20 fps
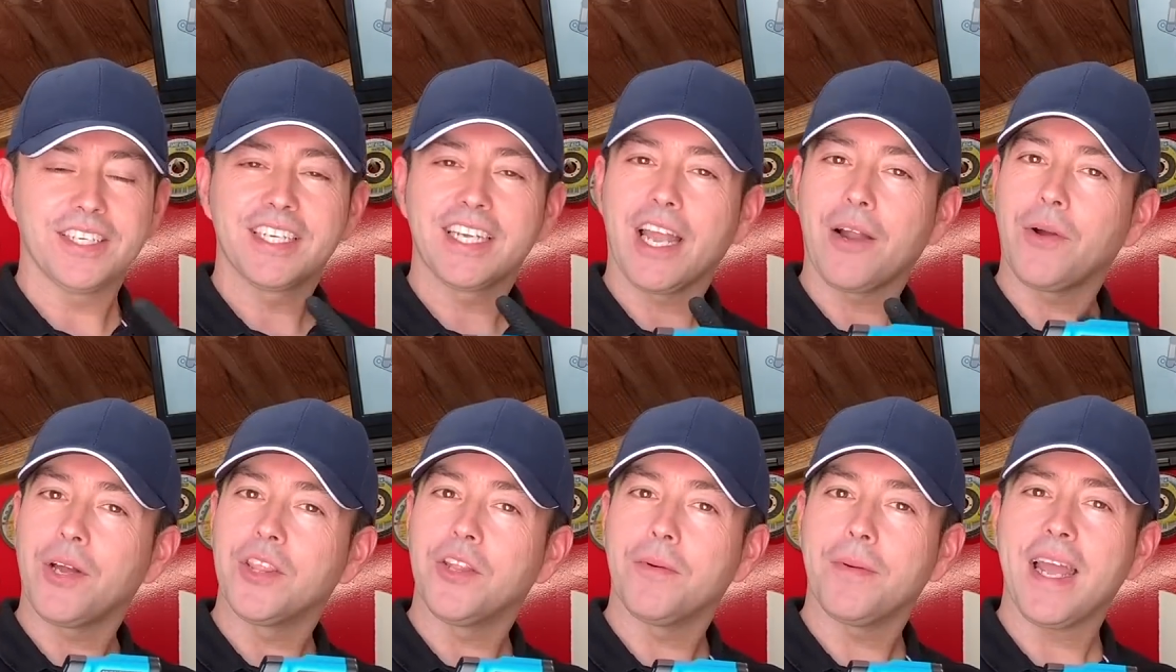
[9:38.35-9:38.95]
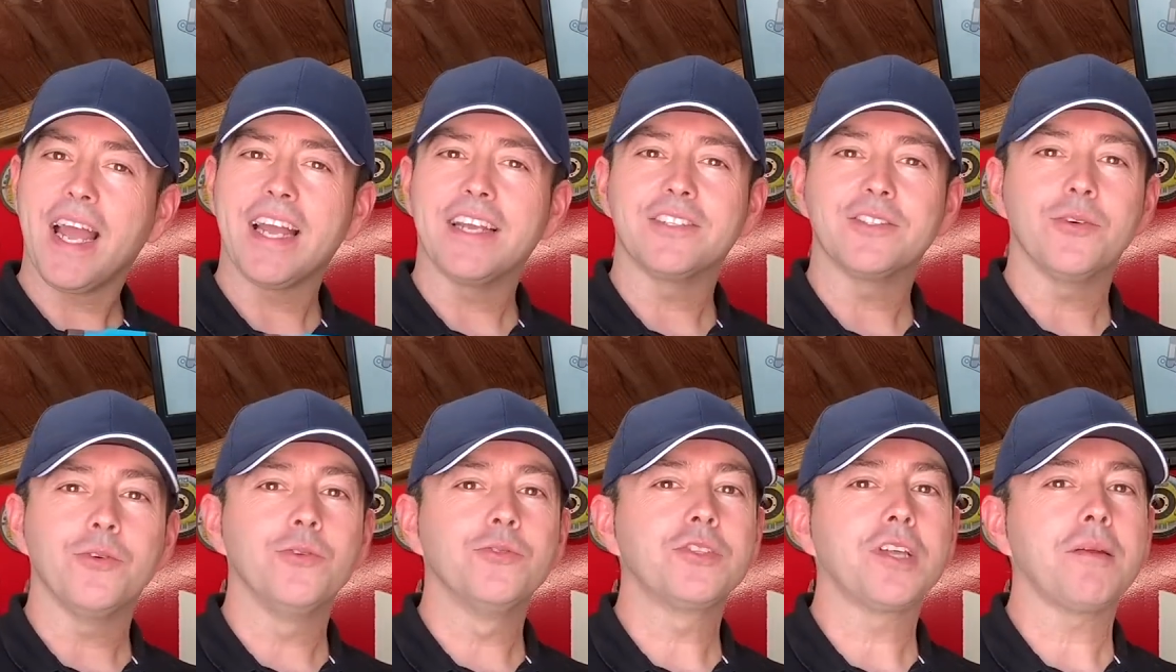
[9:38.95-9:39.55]
que cuando
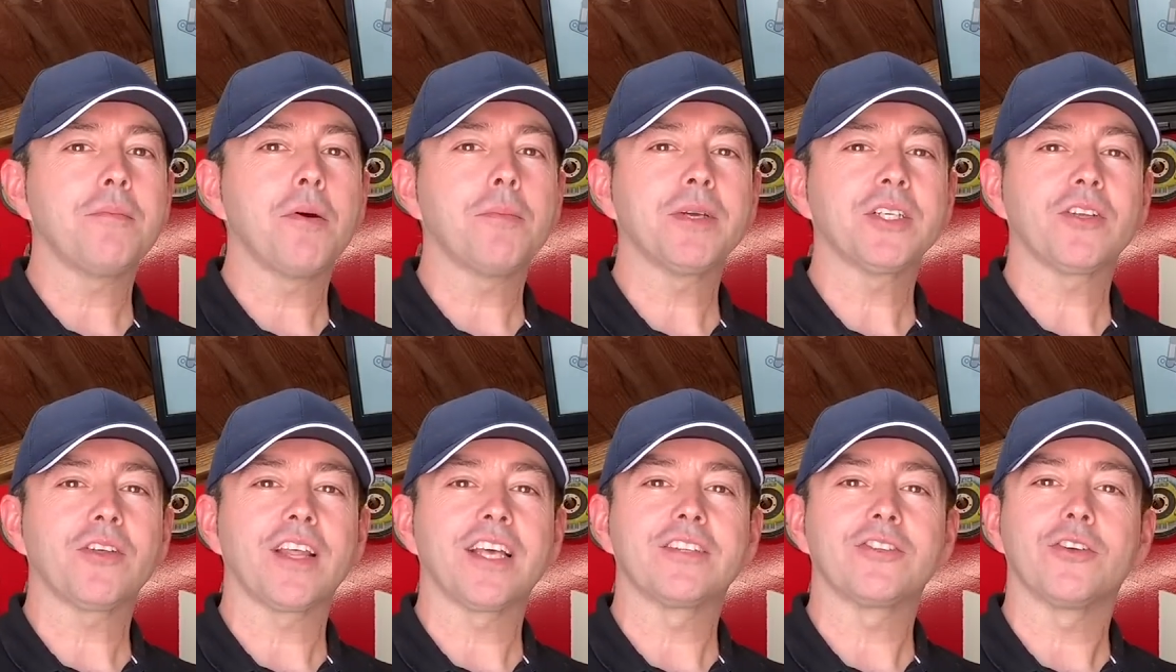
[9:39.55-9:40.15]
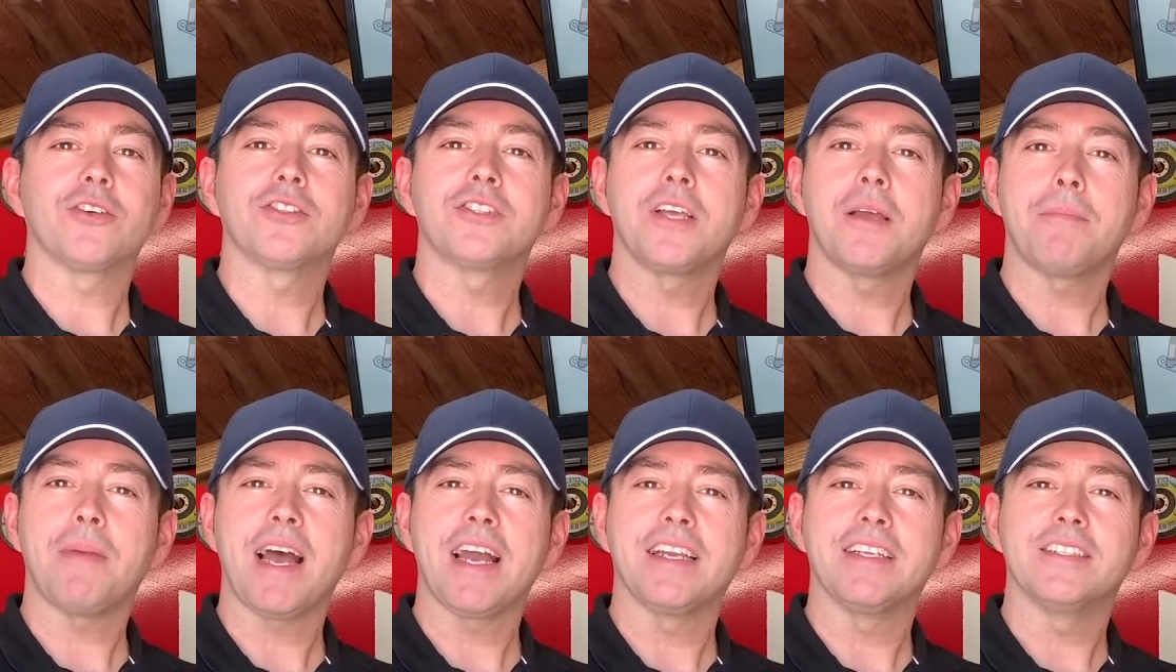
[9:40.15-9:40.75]
veáis un termómetro de estos
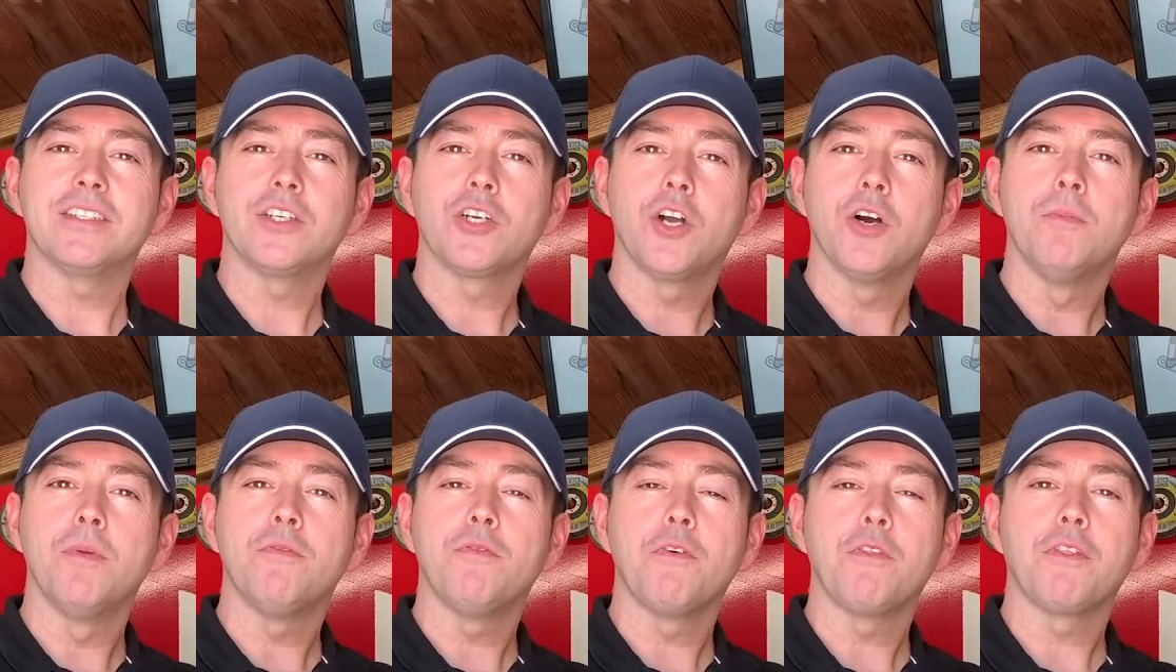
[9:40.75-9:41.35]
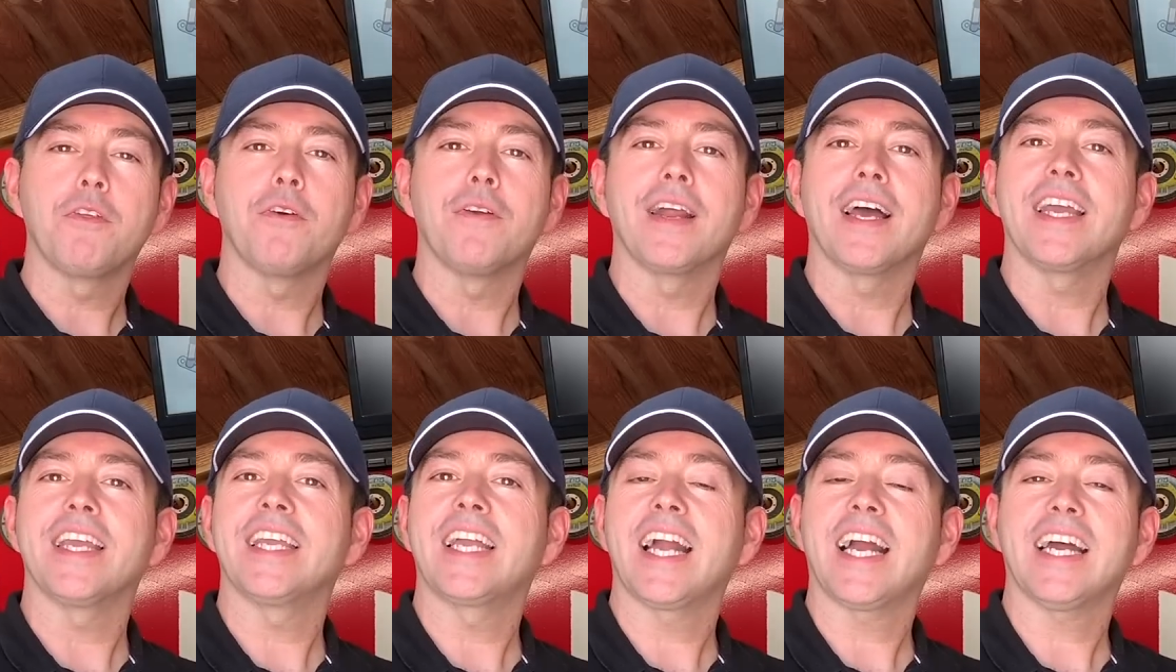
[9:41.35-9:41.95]
sepáis cómo funciona
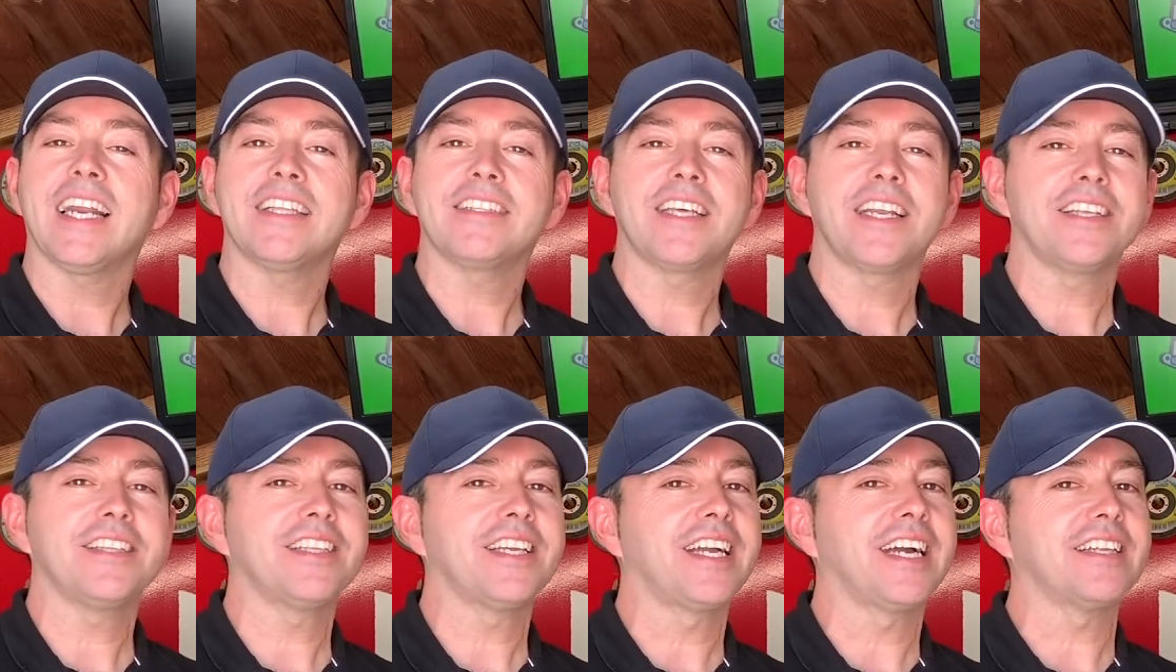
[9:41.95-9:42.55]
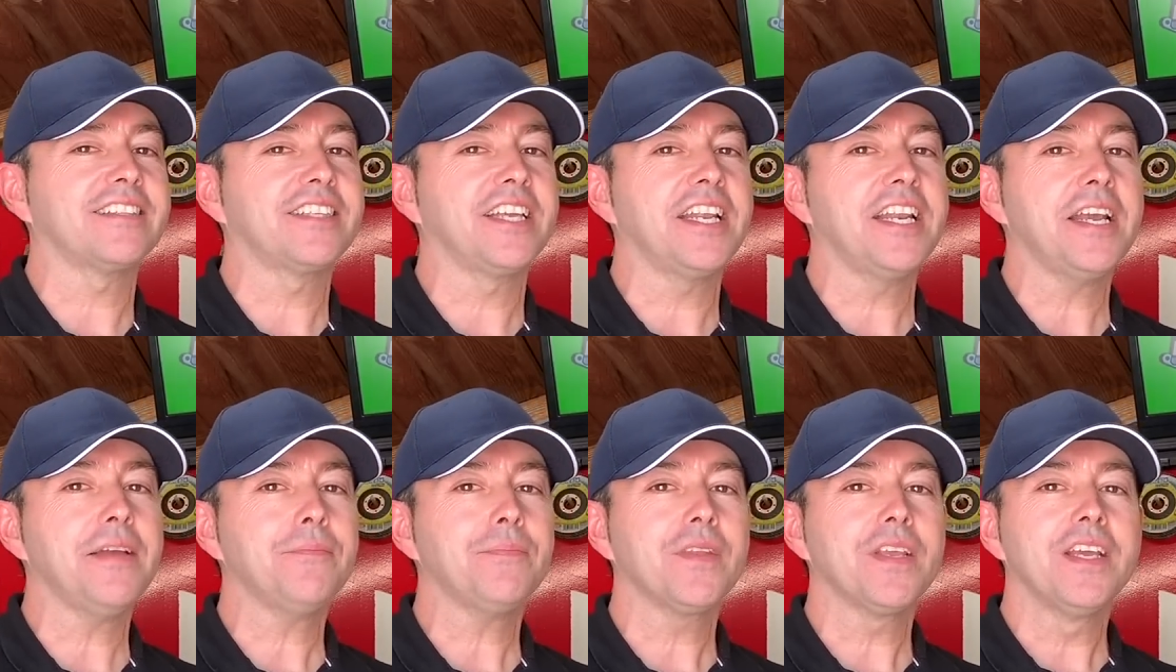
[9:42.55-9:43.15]
y qué características
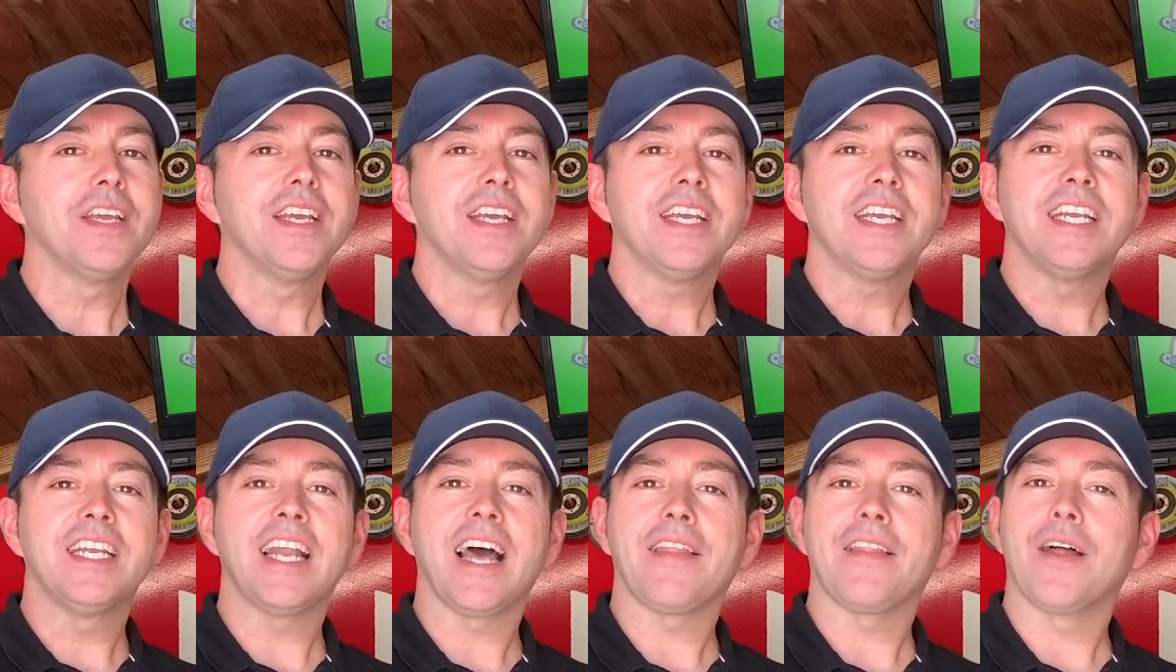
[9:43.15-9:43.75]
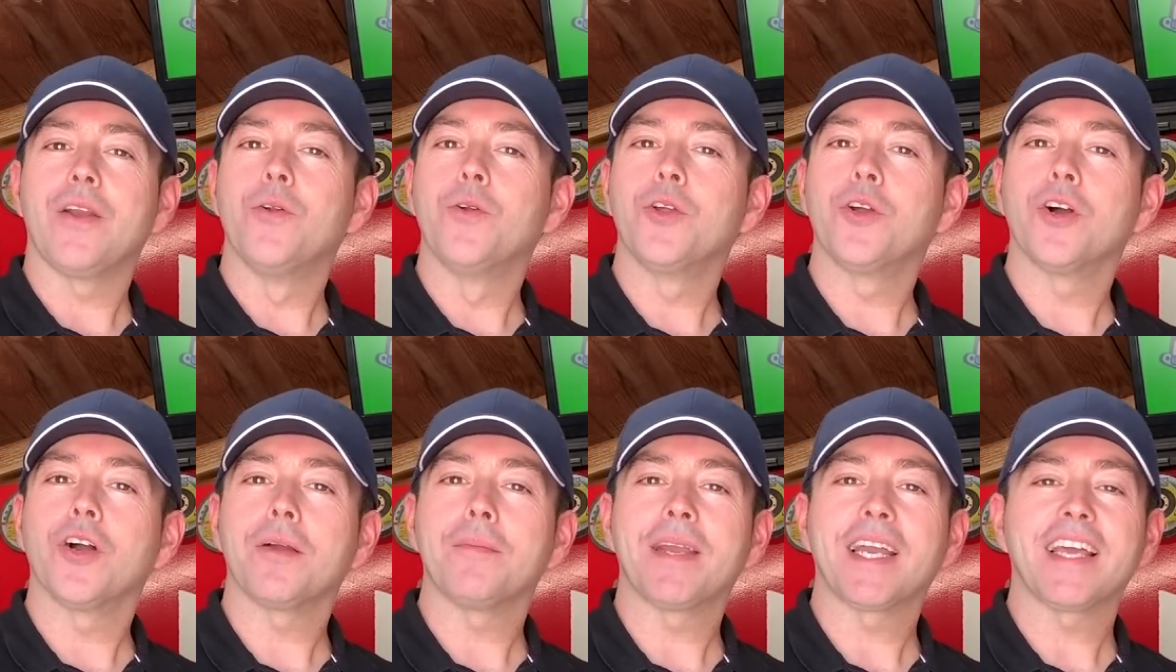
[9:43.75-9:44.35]
tiene y nada, lo
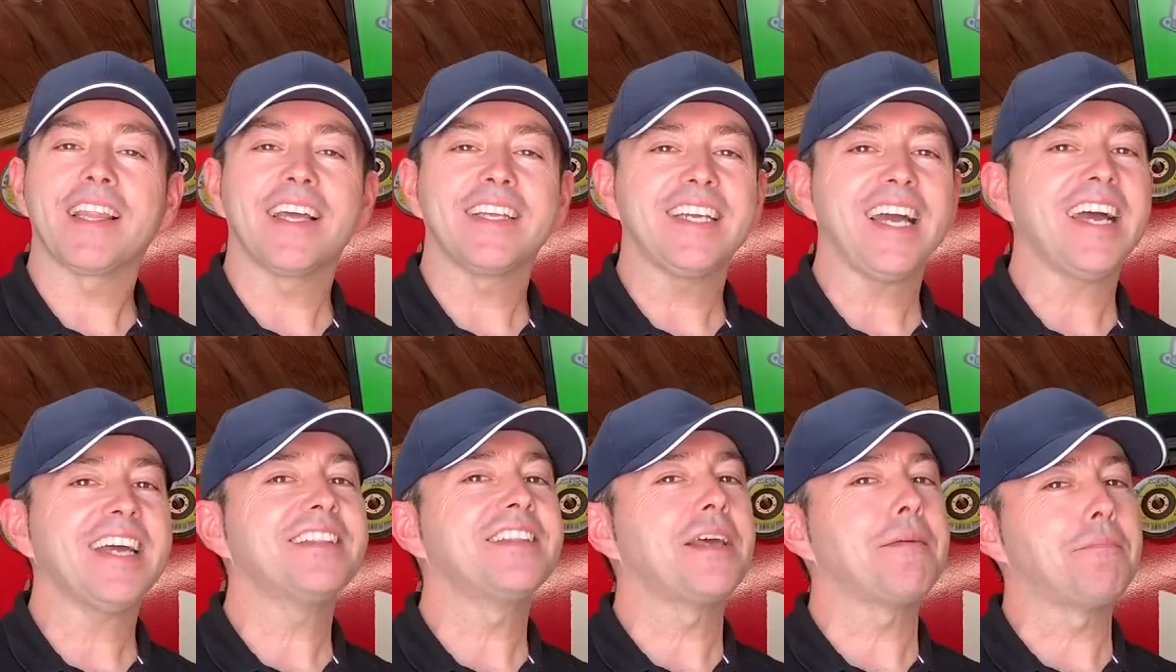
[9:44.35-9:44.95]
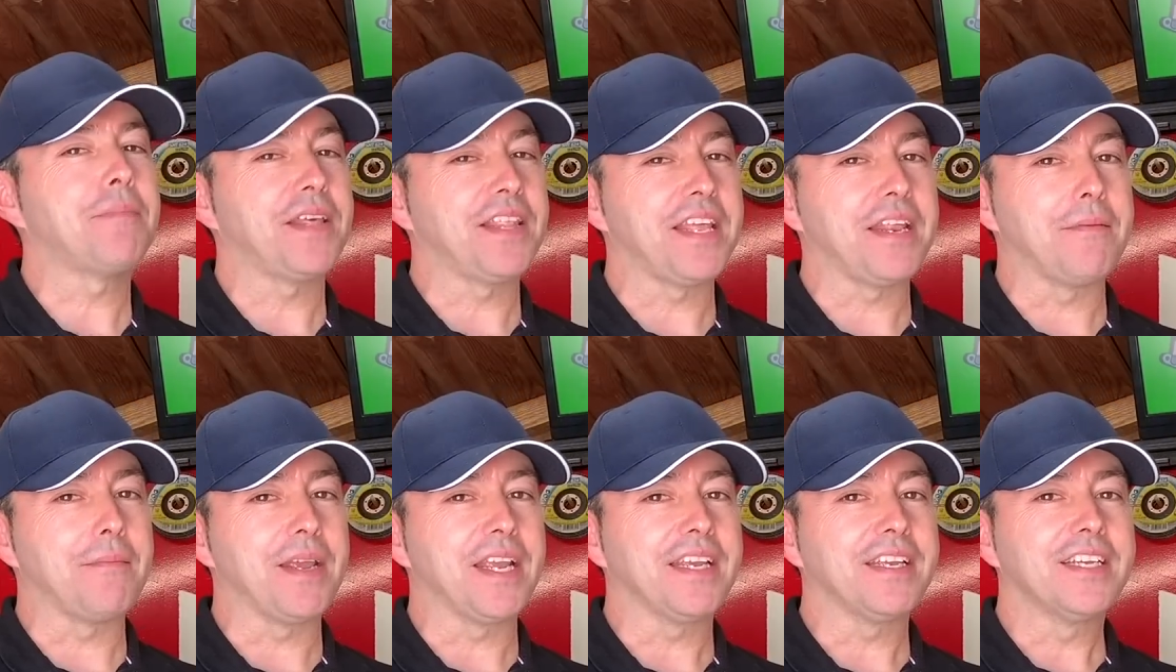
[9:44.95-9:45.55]
único que me queda ya es
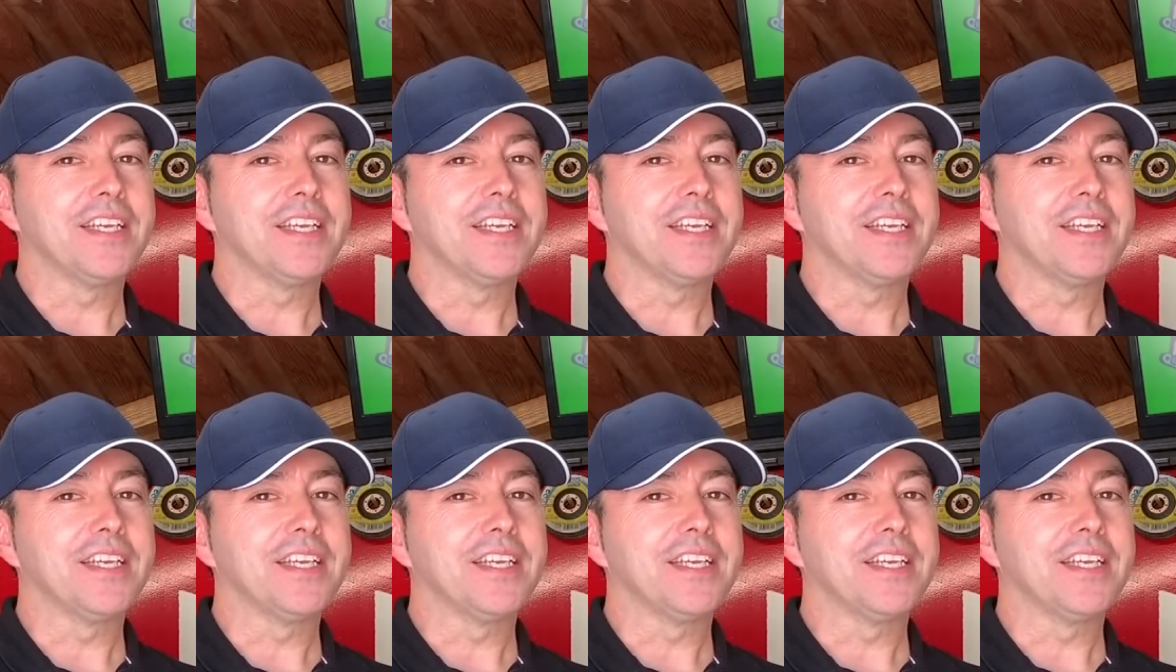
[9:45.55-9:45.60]
despedirme.